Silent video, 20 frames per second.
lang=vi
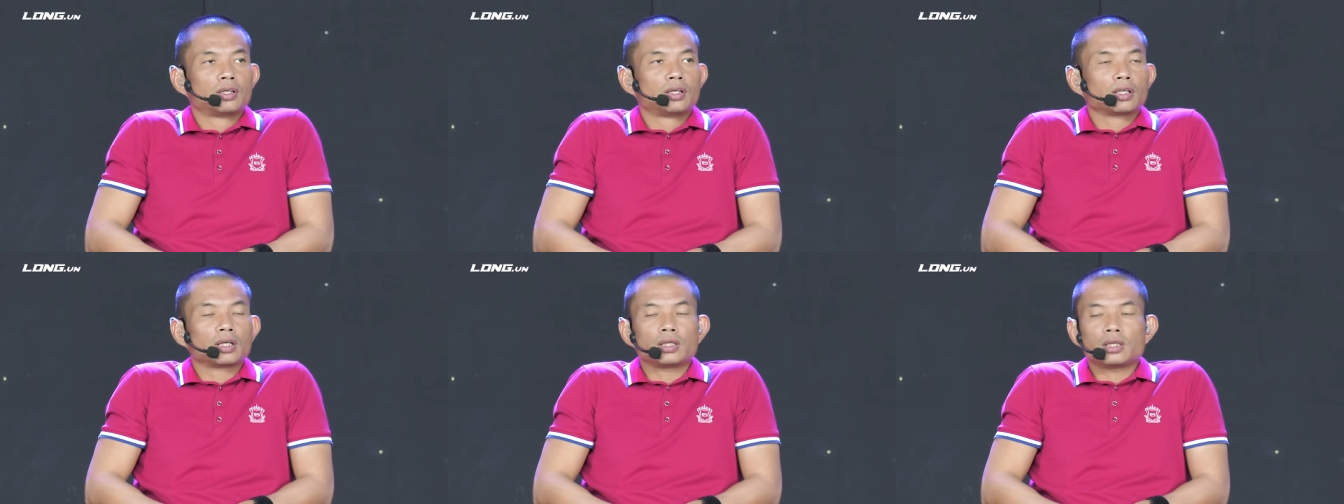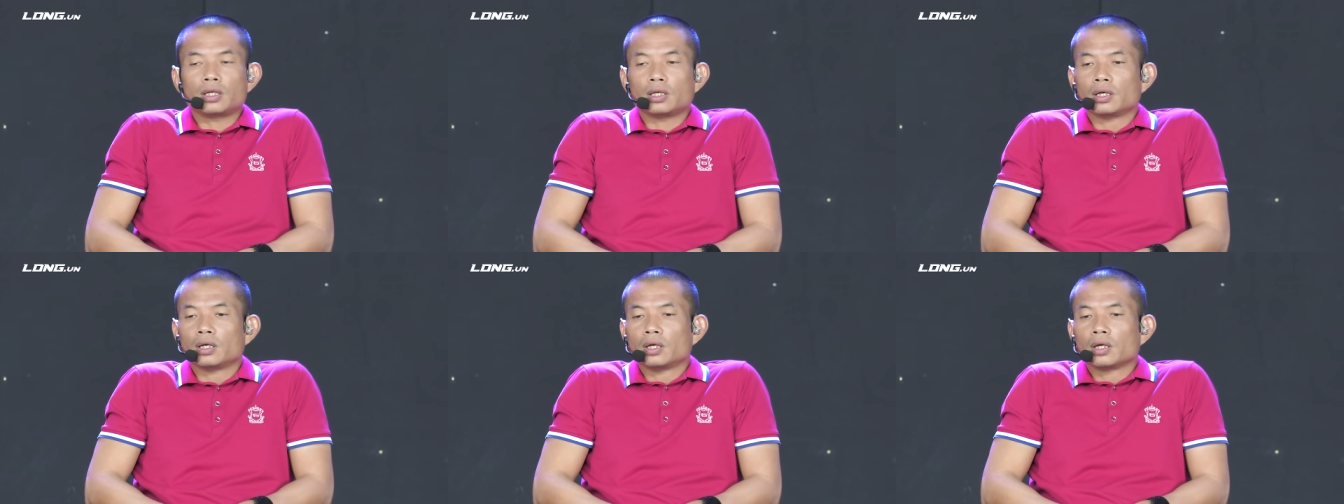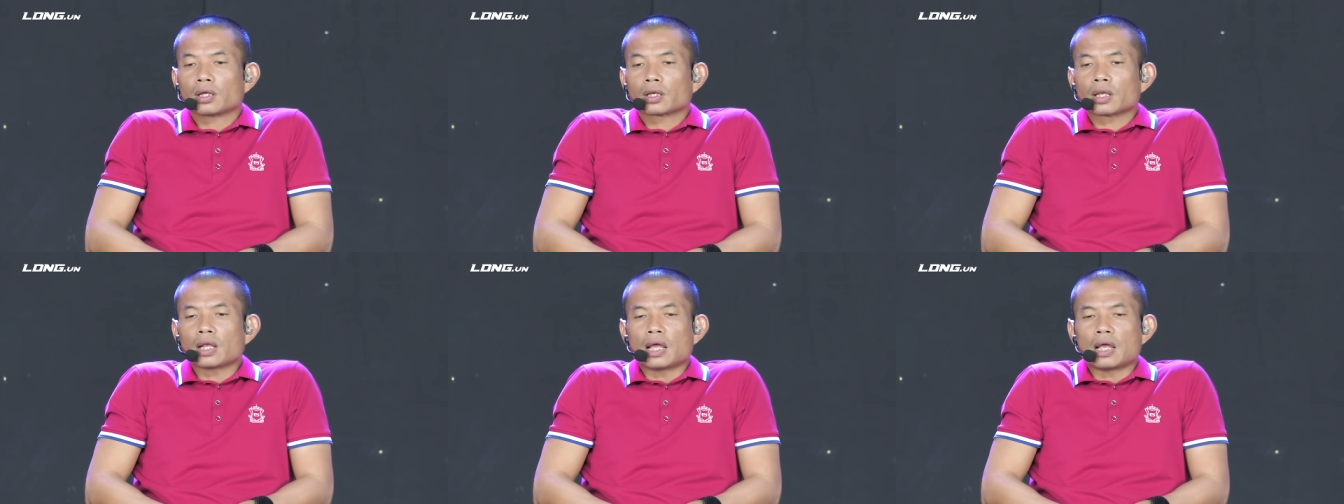thế thì
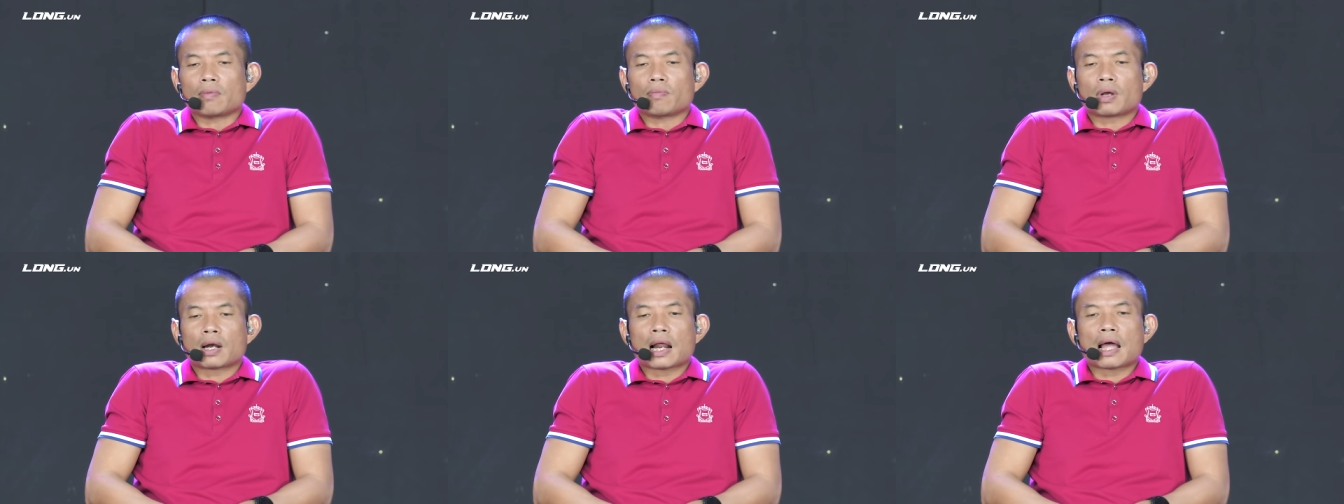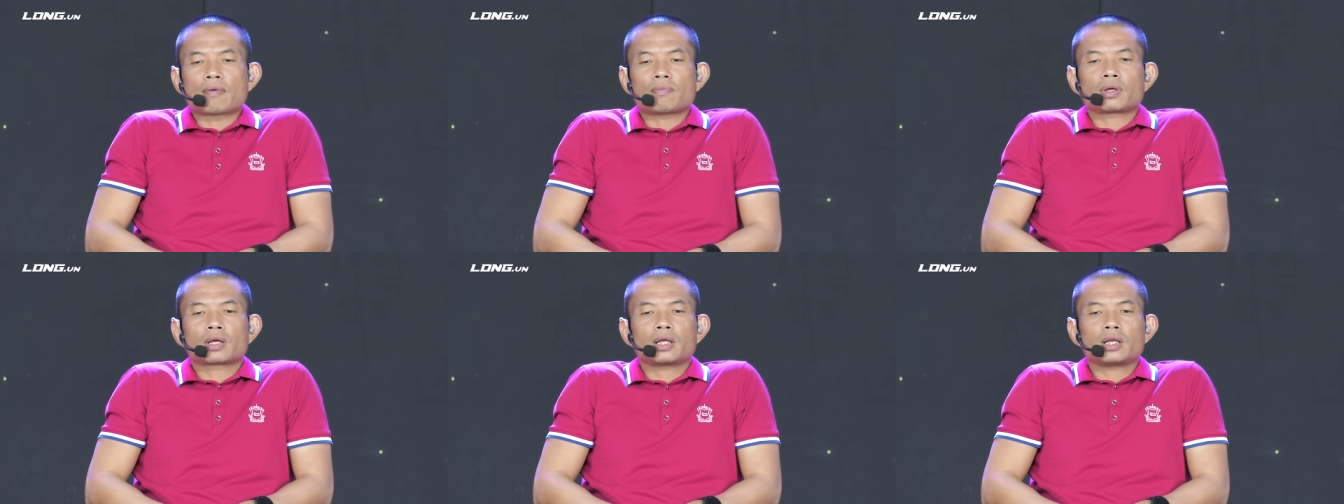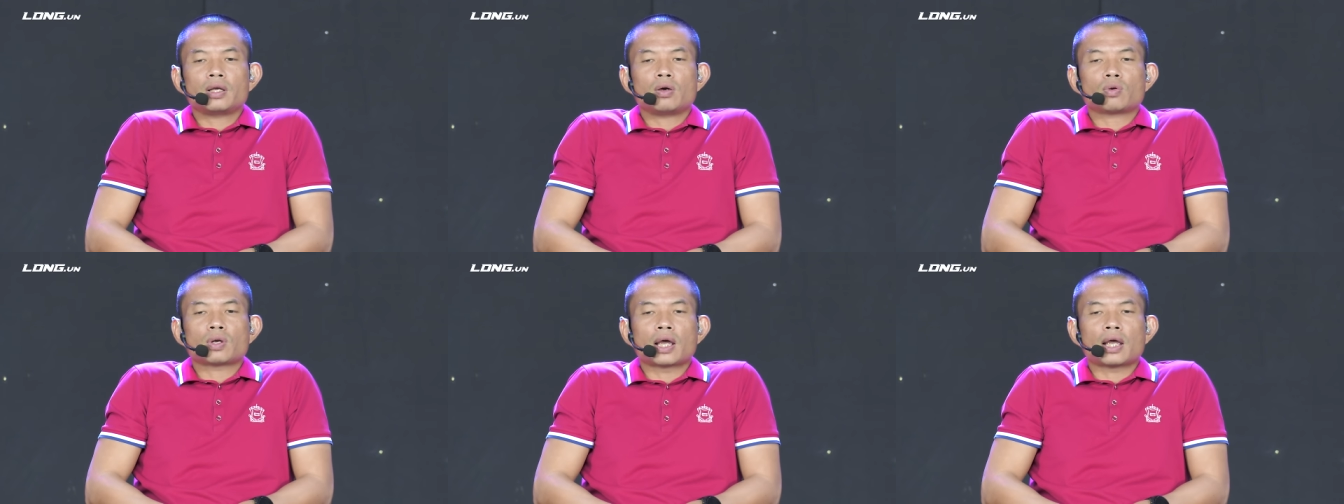để mà làm được cái
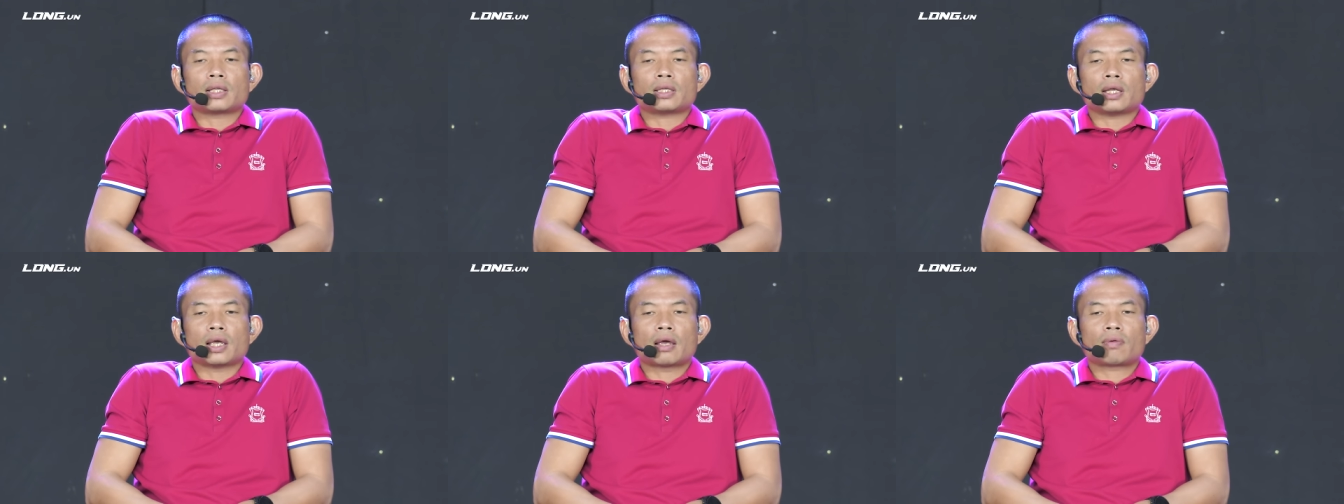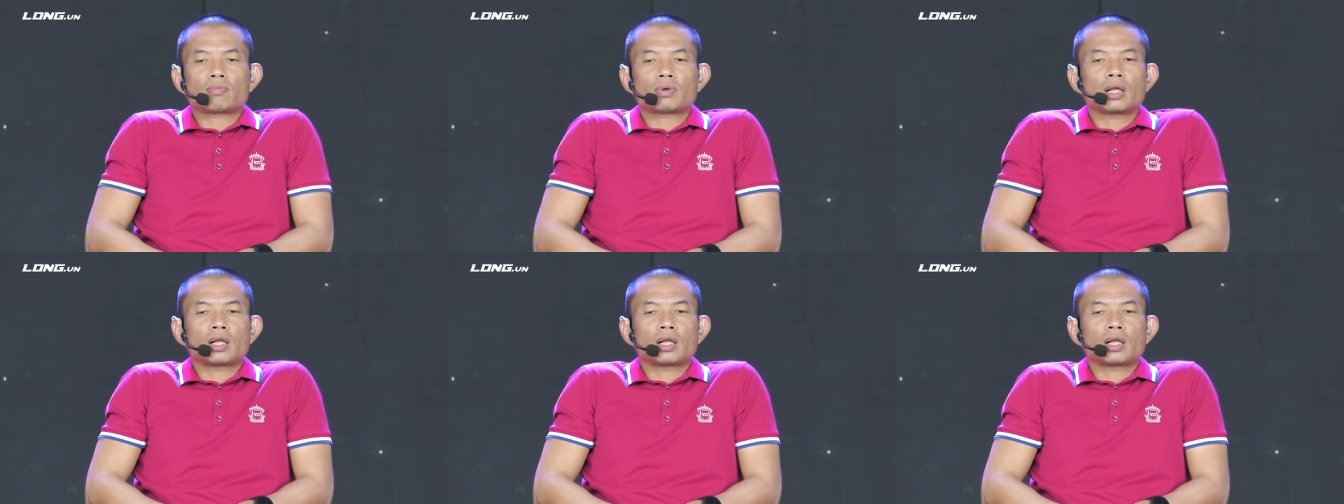điều này thì em